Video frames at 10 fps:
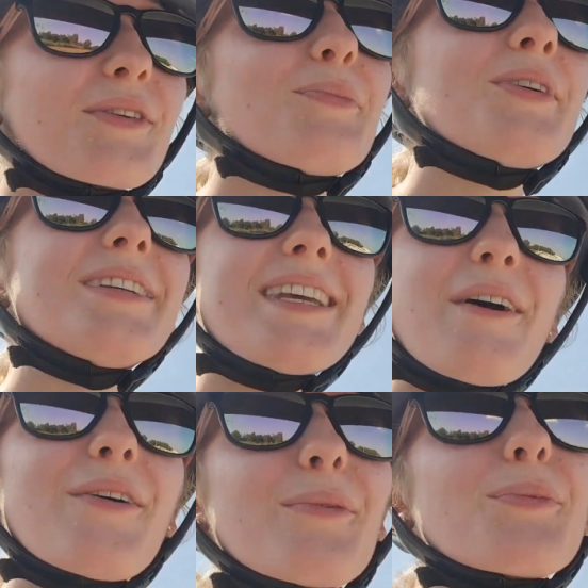
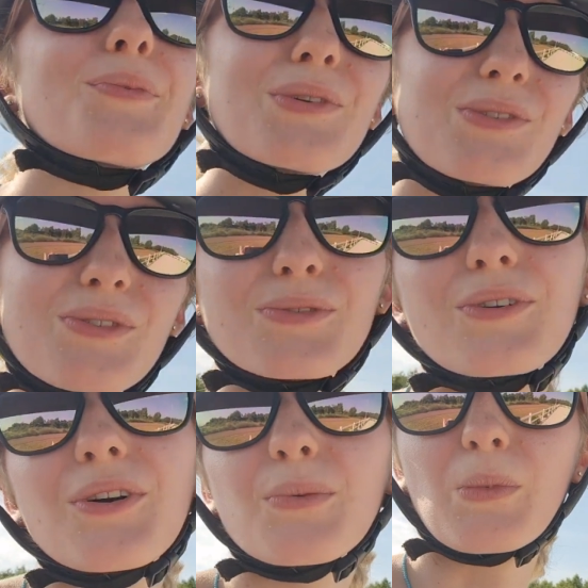musiałam po prostu
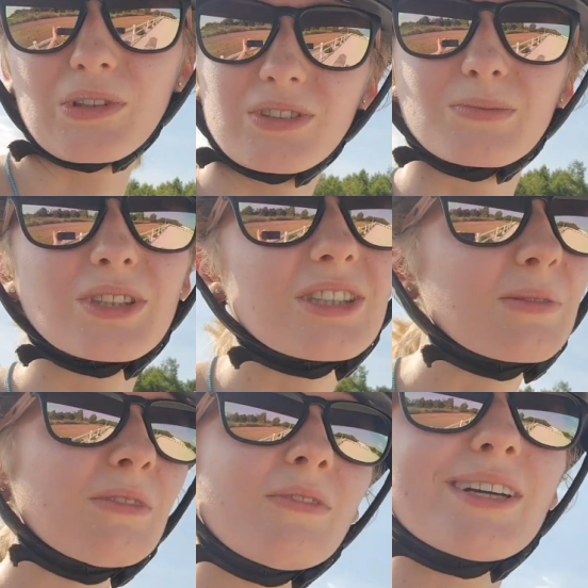go mocno
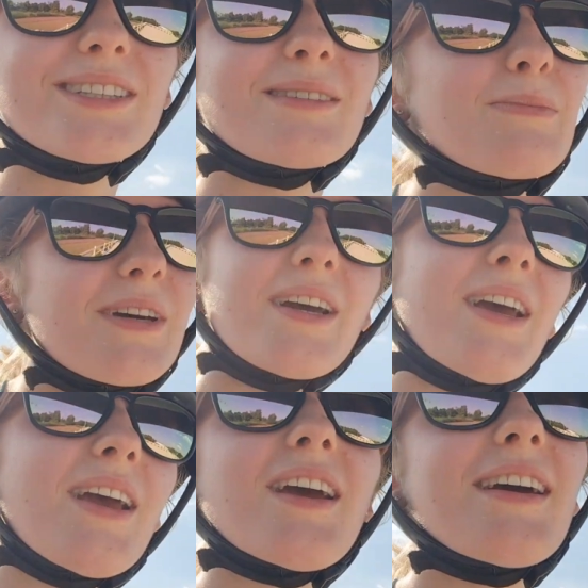przytrzymywać, żeby
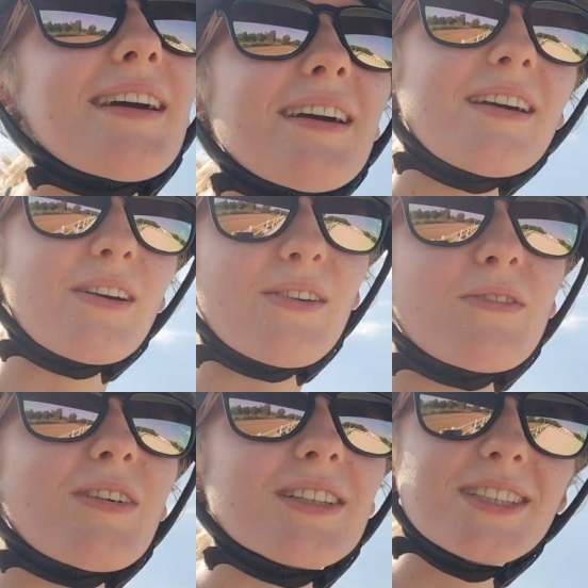e,
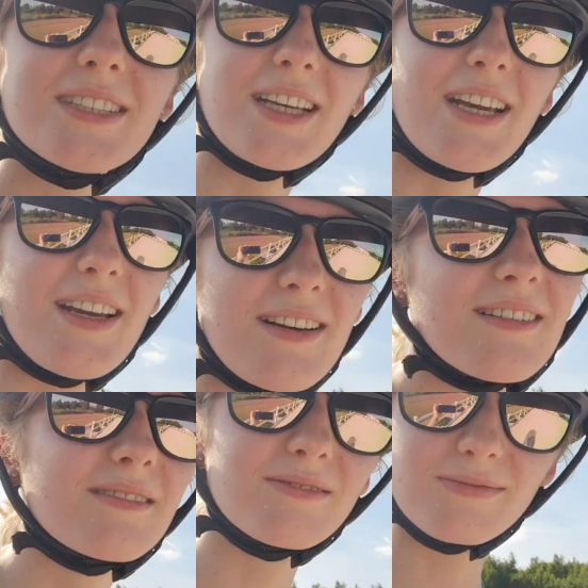właśnie
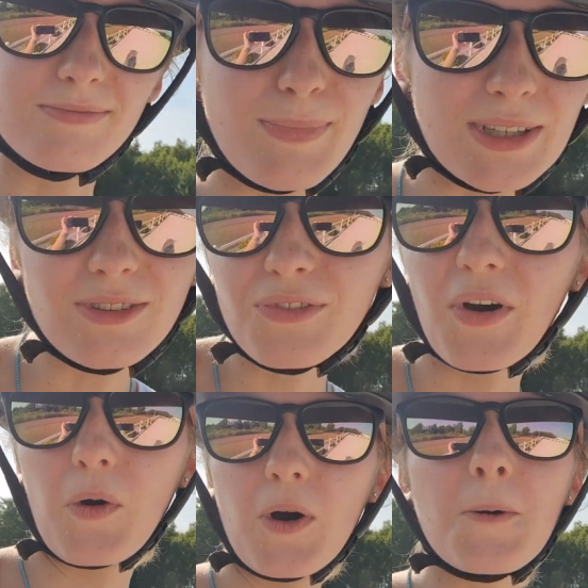
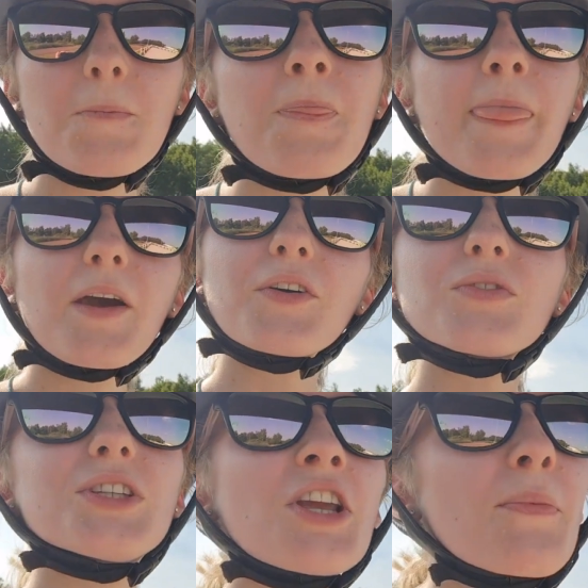pasowało.
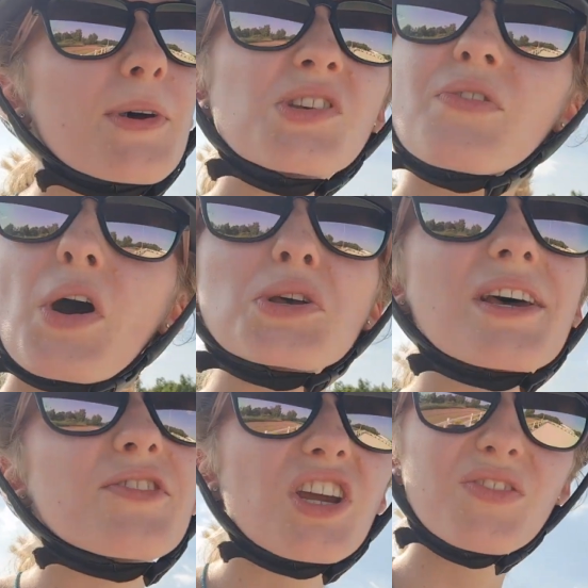Oczywiście nie pasowało
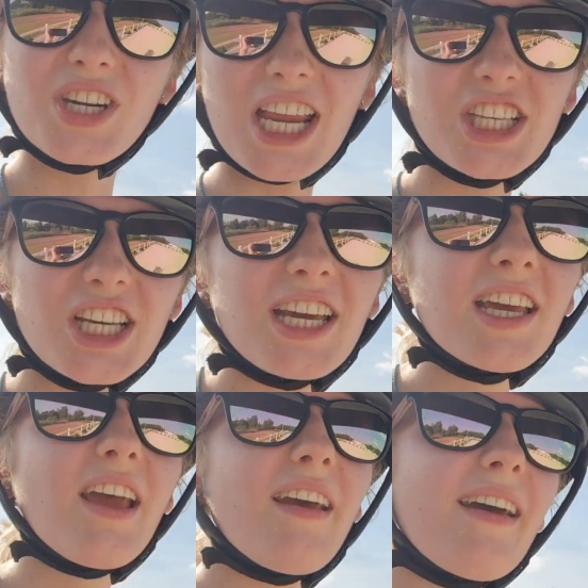zawsze i wszędzie,
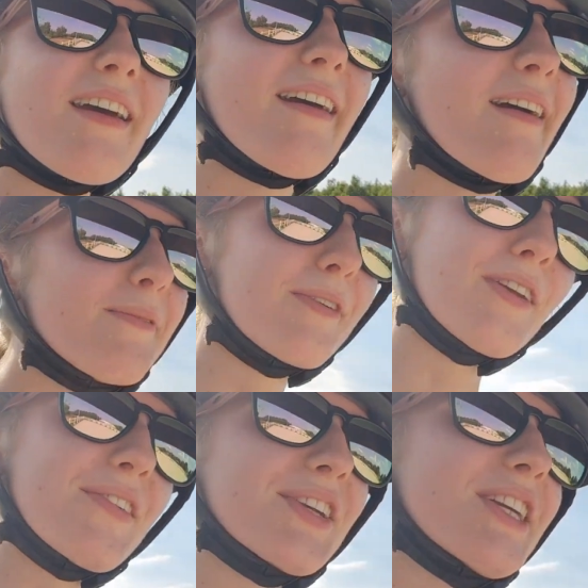e,
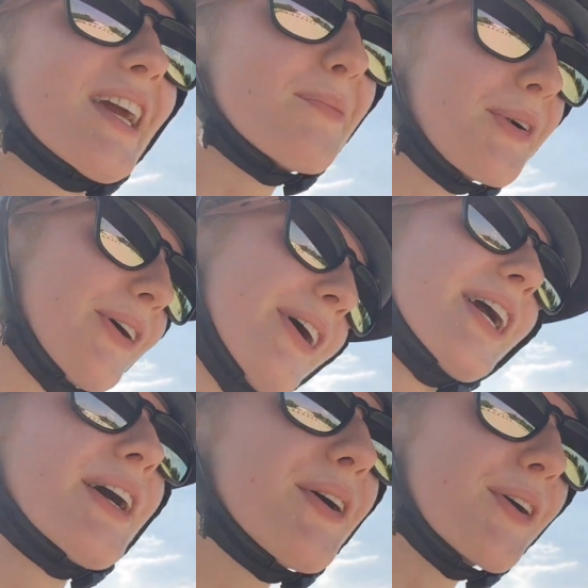ponieważ ja i
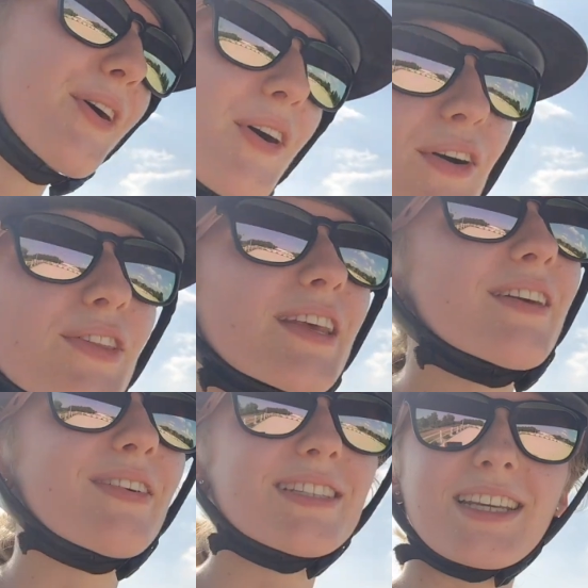moje oko w tych
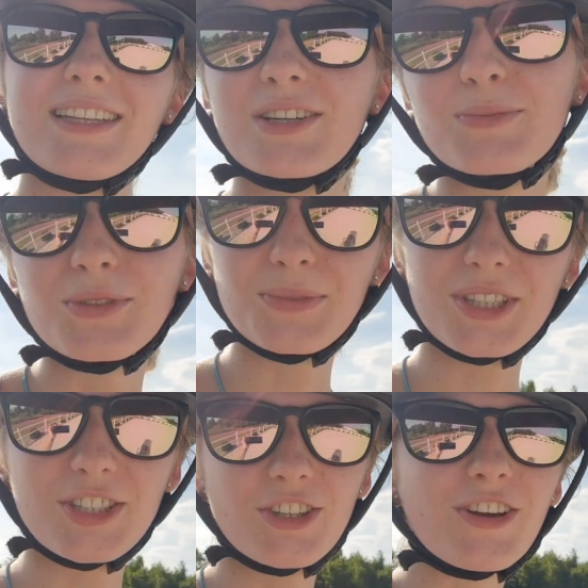kwestiach też musimy
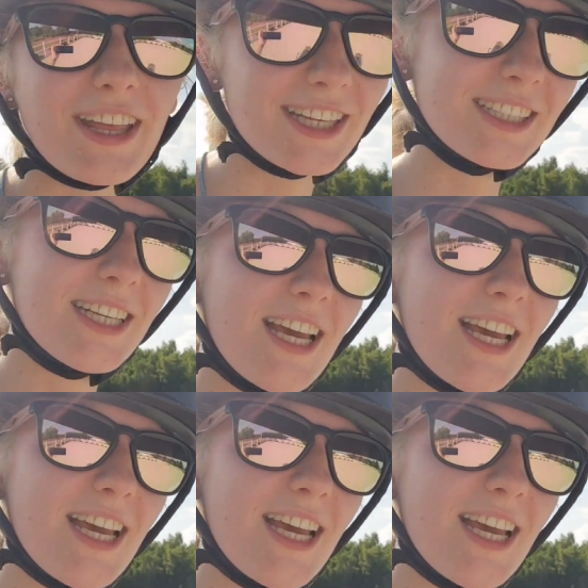się jeszcze dogadać.